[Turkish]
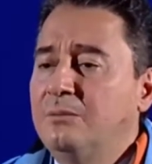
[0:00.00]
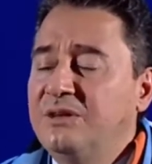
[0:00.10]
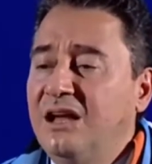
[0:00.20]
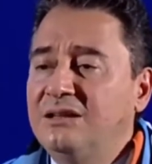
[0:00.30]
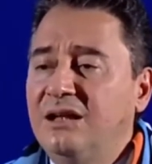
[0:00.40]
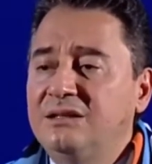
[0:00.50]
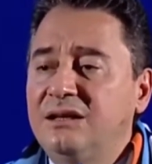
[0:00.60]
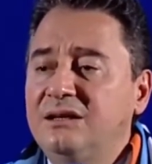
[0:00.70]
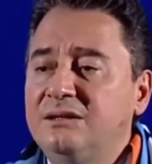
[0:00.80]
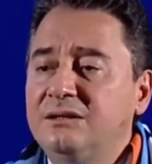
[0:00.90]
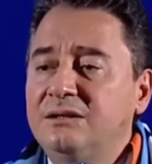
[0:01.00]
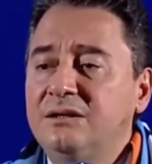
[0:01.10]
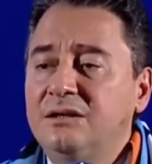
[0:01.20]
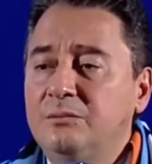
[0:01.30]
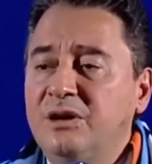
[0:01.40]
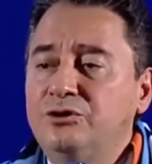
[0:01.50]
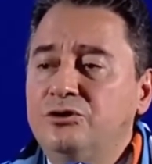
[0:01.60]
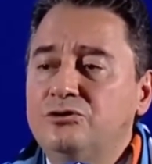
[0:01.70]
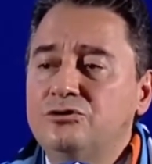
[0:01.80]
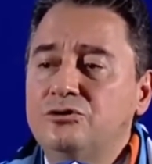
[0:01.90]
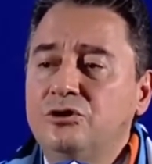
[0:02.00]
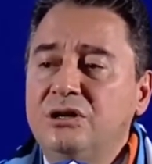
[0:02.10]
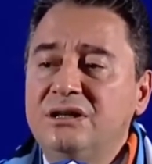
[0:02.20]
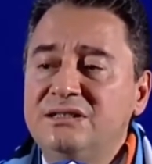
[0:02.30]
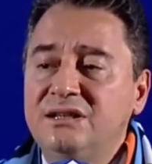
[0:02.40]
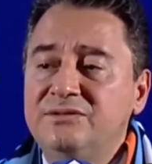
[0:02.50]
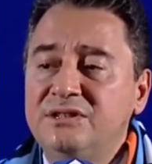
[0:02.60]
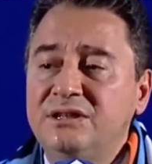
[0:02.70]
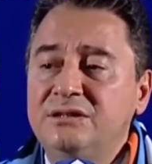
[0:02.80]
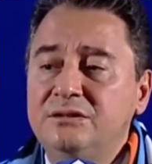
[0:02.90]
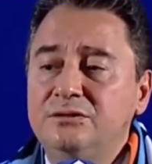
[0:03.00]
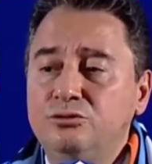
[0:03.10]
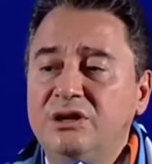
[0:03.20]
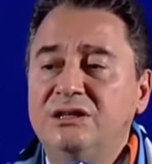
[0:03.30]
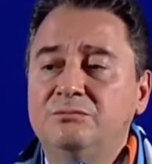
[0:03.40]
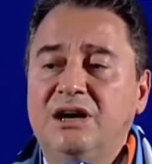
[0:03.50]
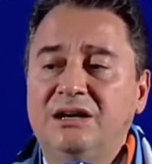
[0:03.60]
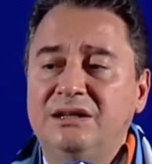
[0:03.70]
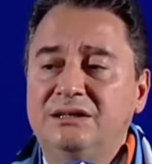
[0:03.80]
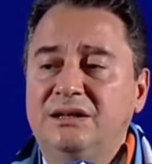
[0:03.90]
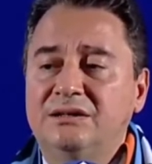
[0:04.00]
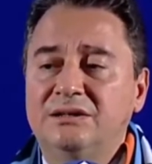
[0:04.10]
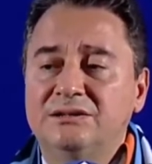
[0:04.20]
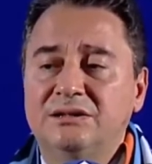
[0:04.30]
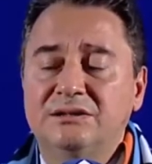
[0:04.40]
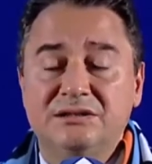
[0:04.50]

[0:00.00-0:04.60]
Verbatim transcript: Bir yandan da bakıyoruz çiftçinin üretim maliyeti arkadaşlar.